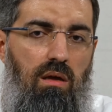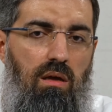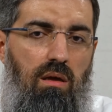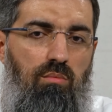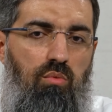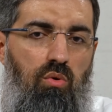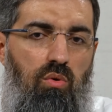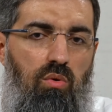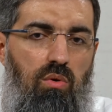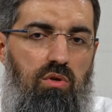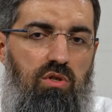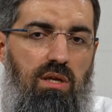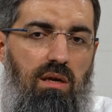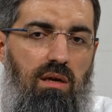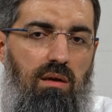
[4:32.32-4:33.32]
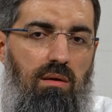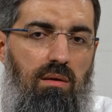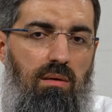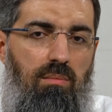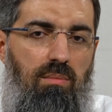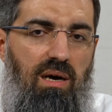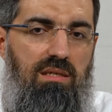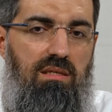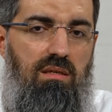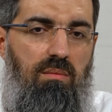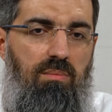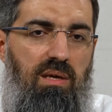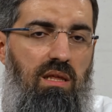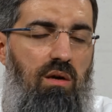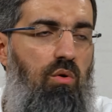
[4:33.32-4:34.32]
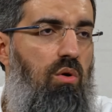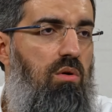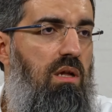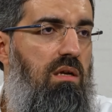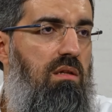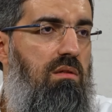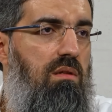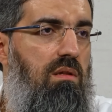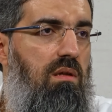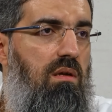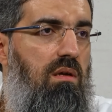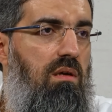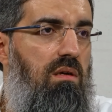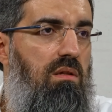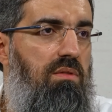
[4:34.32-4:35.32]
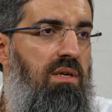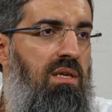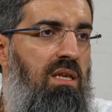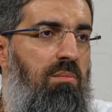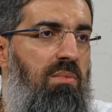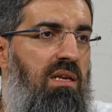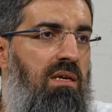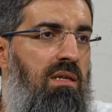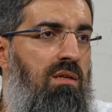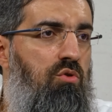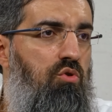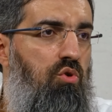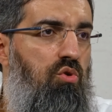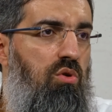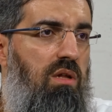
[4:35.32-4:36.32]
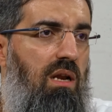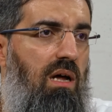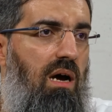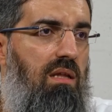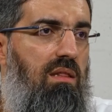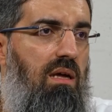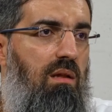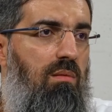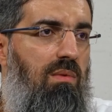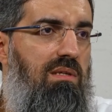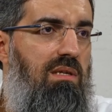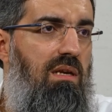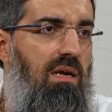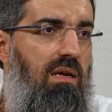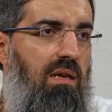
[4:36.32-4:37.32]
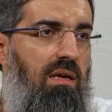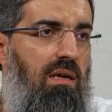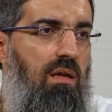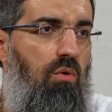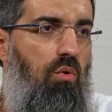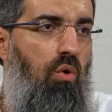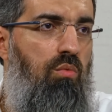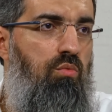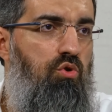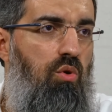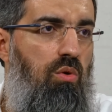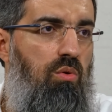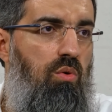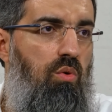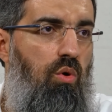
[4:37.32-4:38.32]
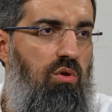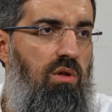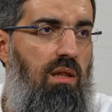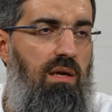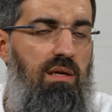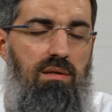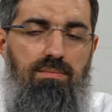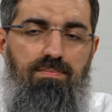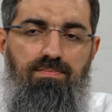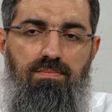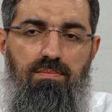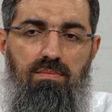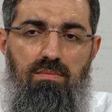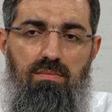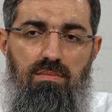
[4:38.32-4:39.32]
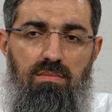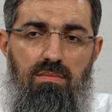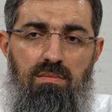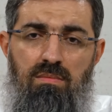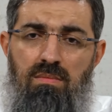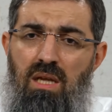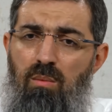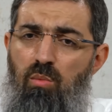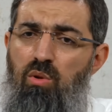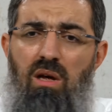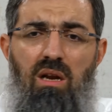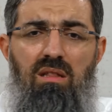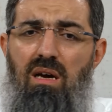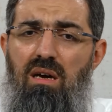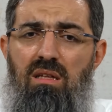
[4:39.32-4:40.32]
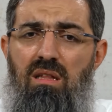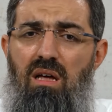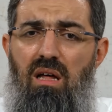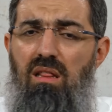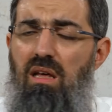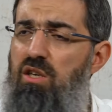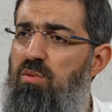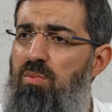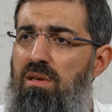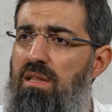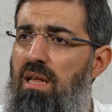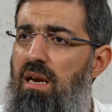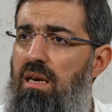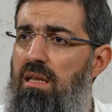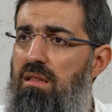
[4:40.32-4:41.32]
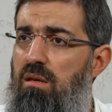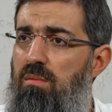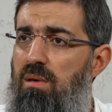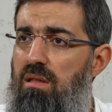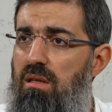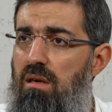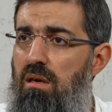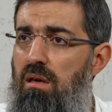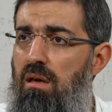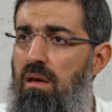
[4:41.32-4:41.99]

Ee, bu işte bazı pedagogların dini bilginin çocuklara aktarılmasıyla ilgili koymuş olduğu kotalar bunların hakkında Allah hiçbir delil indirmedi.